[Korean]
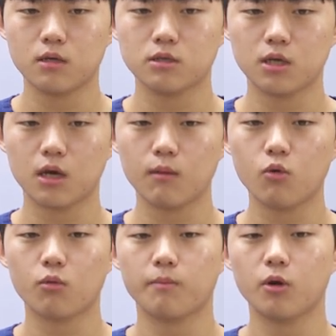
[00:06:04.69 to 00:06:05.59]
세
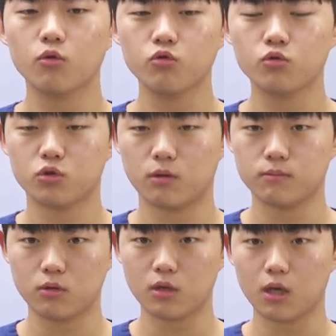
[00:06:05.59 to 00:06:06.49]
과목 평균으로
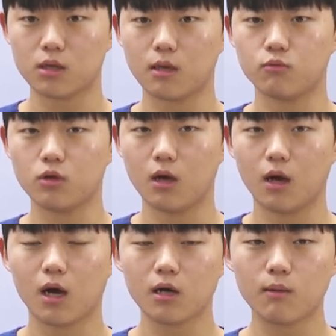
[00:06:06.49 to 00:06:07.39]
점수를 내기 때문에
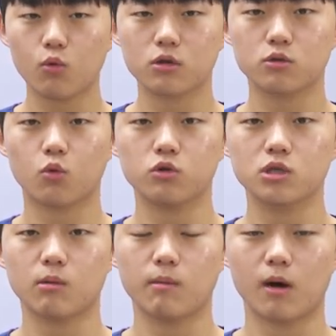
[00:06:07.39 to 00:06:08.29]
한 과목에서
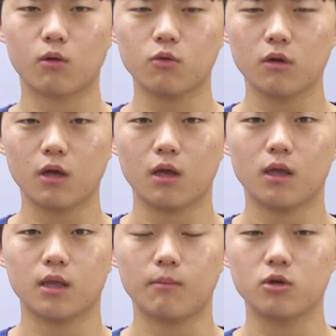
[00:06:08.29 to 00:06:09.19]
고득점을 맞고
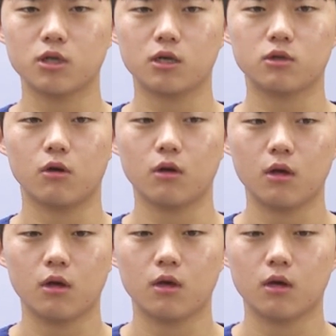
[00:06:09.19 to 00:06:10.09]
나머지에서
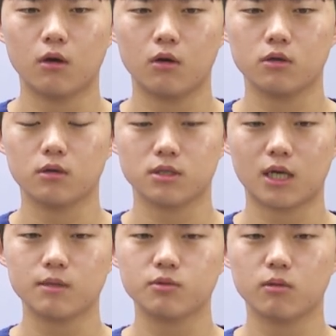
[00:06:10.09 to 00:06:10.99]

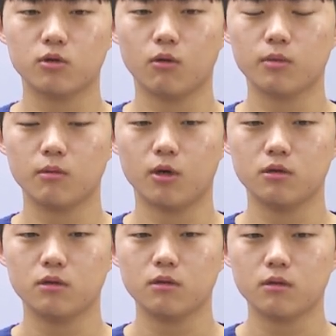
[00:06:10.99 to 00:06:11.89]
40점을
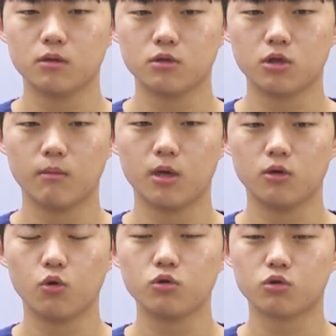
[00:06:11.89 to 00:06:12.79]
넘기면 시험에
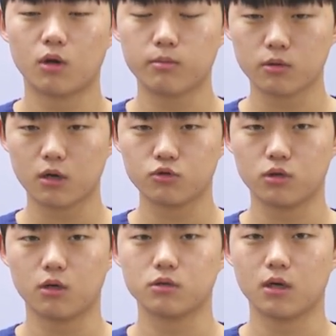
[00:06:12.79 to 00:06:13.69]
효율적으로 합격할 수
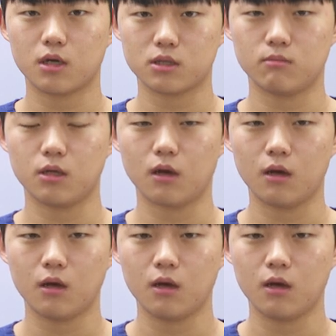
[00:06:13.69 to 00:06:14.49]
있다고 생각했습니다.